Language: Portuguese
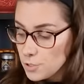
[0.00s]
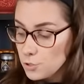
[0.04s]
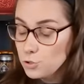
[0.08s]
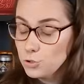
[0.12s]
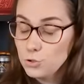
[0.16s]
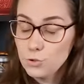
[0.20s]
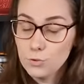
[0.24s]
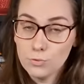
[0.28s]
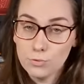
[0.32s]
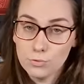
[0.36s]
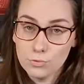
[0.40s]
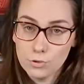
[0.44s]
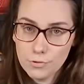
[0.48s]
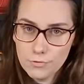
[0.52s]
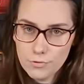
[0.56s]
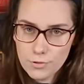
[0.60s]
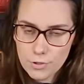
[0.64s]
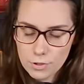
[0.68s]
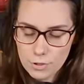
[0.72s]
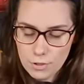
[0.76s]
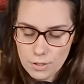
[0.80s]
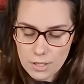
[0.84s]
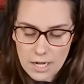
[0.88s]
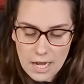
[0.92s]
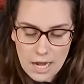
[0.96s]
Junto eu vou
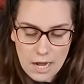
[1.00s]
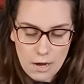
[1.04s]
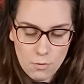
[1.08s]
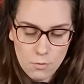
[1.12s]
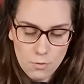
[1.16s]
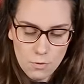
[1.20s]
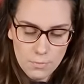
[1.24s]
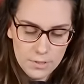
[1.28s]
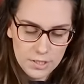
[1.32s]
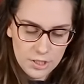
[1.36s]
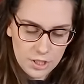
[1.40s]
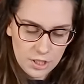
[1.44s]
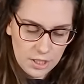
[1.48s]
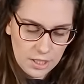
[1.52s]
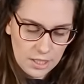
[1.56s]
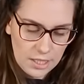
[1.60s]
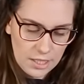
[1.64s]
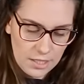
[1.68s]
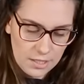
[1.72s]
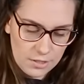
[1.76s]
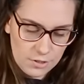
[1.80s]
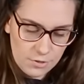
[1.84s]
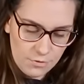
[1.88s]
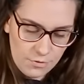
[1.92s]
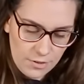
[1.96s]
colocar uma
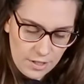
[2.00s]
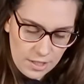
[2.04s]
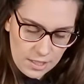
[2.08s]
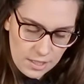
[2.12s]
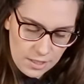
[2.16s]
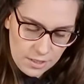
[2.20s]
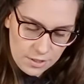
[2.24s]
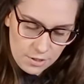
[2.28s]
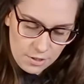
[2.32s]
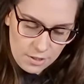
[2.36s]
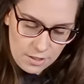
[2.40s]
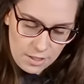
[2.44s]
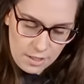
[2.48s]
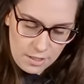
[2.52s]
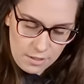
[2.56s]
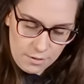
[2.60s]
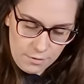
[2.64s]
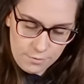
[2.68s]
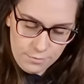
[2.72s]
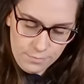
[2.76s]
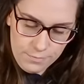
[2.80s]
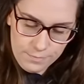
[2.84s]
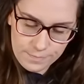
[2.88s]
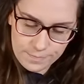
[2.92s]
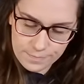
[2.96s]
xícara de farinha de
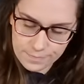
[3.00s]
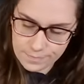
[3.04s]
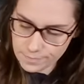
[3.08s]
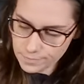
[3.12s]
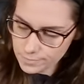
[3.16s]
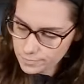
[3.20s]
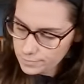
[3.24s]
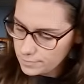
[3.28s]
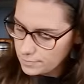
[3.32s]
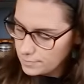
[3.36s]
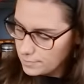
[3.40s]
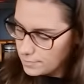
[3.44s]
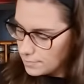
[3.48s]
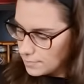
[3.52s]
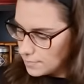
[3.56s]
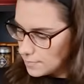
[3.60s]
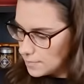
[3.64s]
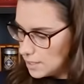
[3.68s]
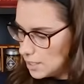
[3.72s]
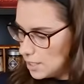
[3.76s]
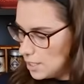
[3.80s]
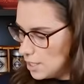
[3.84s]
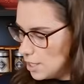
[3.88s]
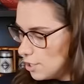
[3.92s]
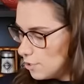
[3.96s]
trigo.
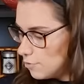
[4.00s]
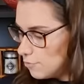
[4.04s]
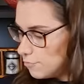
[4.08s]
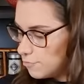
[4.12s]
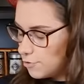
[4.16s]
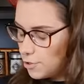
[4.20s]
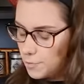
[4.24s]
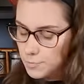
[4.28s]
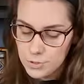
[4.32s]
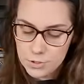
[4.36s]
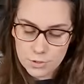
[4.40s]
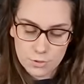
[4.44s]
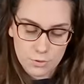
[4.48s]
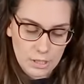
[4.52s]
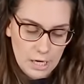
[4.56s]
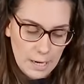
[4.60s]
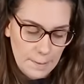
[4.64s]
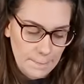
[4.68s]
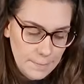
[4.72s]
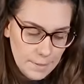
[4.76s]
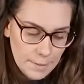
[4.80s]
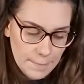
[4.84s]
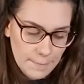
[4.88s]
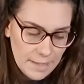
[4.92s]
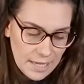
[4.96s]
Vou
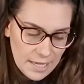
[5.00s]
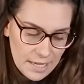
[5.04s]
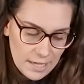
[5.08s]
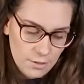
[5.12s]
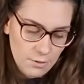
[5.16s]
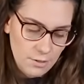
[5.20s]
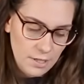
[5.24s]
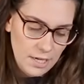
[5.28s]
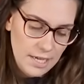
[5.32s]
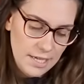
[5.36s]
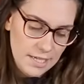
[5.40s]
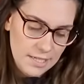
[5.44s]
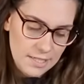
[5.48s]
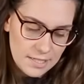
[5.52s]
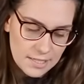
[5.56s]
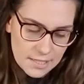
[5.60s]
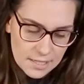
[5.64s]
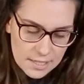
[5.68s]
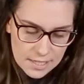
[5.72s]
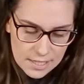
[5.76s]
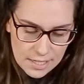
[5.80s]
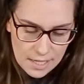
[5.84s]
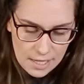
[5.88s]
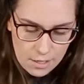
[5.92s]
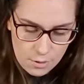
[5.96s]
misturar primeiro
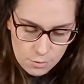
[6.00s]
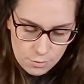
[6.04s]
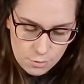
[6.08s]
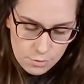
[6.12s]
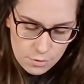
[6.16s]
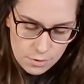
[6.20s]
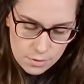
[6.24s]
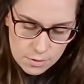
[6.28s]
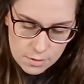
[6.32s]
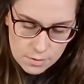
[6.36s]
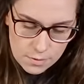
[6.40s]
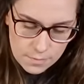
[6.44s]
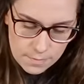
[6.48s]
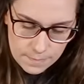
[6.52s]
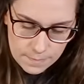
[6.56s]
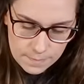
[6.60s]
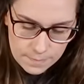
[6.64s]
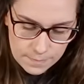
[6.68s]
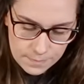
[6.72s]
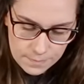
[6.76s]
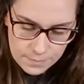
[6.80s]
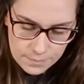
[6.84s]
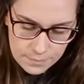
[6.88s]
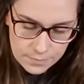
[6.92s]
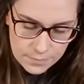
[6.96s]
esses secos.
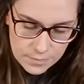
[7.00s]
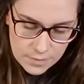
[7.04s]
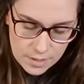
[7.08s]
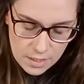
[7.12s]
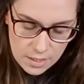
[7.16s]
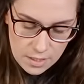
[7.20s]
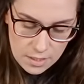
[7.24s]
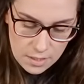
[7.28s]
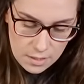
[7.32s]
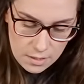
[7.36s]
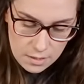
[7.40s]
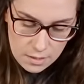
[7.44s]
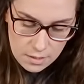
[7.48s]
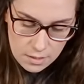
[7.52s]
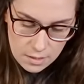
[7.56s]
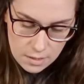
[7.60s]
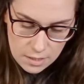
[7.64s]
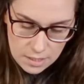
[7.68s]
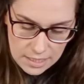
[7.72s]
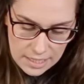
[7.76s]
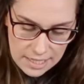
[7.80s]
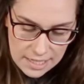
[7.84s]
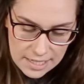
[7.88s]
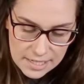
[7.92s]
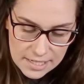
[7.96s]

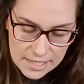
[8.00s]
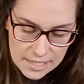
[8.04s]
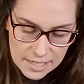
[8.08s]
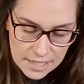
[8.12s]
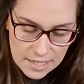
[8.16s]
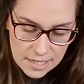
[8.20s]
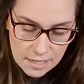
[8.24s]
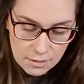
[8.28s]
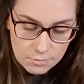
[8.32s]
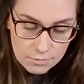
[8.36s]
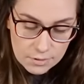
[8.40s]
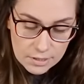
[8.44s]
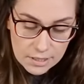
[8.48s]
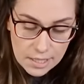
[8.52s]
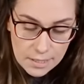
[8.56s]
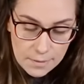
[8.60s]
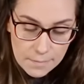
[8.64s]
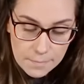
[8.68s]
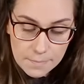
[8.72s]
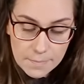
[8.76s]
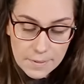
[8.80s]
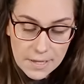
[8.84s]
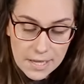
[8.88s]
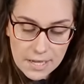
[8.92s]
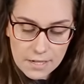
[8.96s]
Esse aqui é o
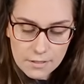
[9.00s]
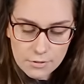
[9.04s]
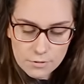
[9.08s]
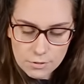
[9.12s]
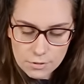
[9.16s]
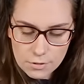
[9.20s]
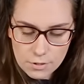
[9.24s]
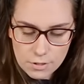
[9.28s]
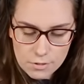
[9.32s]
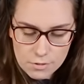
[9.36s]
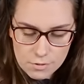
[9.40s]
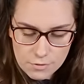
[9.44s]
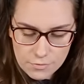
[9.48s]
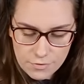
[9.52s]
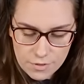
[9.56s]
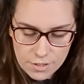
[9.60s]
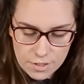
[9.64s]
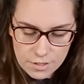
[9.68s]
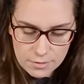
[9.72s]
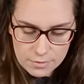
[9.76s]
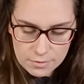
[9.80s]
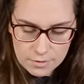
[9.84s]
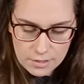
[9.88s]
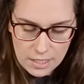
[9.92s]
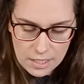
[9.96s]
tempero do nosso
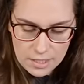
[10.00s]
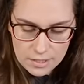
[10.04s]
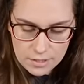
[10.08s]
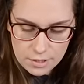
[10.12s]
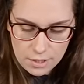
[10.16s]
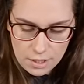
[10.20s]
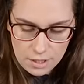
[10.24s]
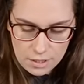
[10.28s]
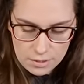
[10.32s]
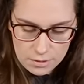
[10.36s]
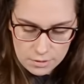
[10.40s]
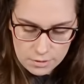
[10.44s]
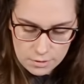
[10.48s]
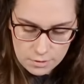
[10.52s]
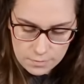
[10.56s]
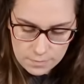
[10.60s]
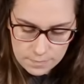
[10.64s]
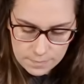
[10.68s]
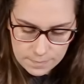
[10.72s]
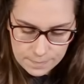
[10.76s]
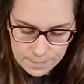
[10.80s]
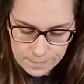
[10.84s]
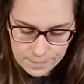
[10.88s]
frango, tá, gente?